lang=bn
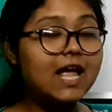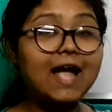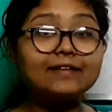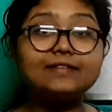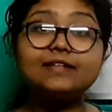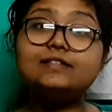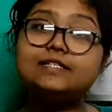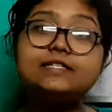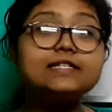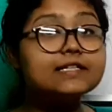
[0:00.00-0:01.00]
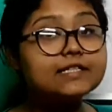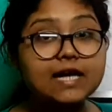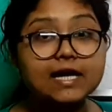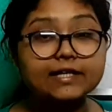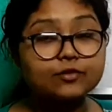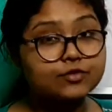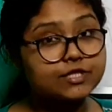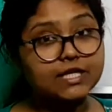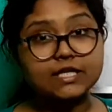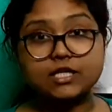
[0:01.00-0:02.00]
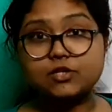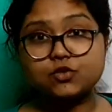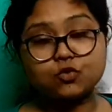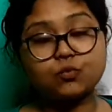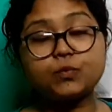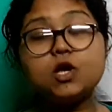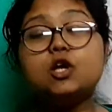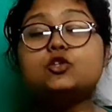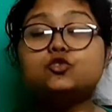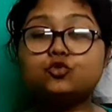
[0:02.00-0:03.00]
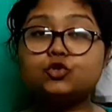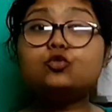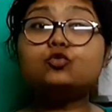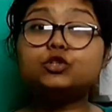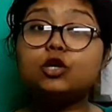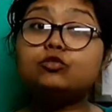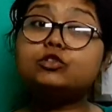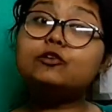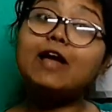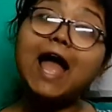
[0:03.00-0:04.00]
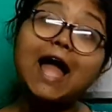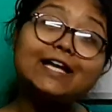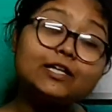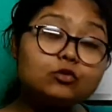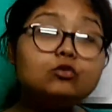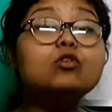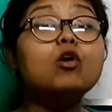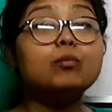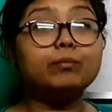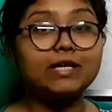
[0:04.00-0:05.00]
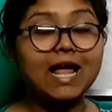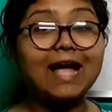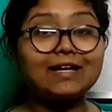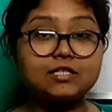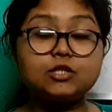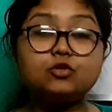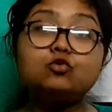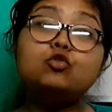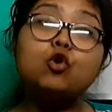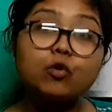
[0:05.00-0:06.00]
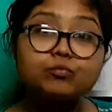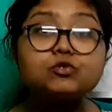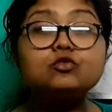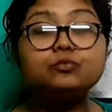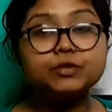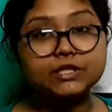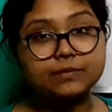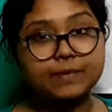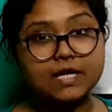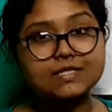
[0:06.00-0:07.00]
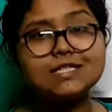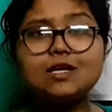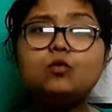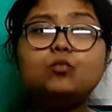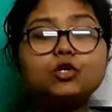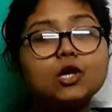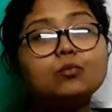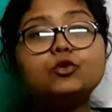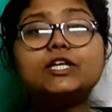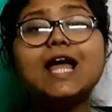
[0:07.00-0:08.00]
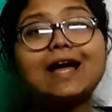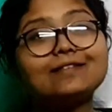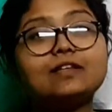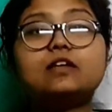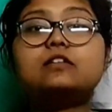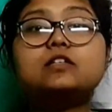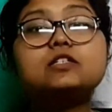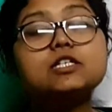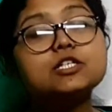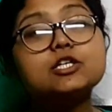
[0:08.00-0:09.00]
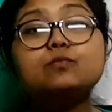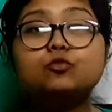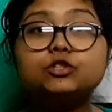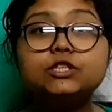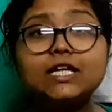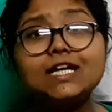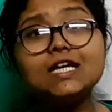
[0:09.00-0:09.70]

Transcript: এক থেকে তিন ডিগ্রি থাকে হচ্ছে এখানকার স্লোপ যদিও কোথাও কোথাও একেরও কম মানে এক ডিগ্রিরও কম স্লোপ দেখতে পাওয়া যায় তাও মোটামুটি এক থেকে তিন ডিগ্রির মধ্যে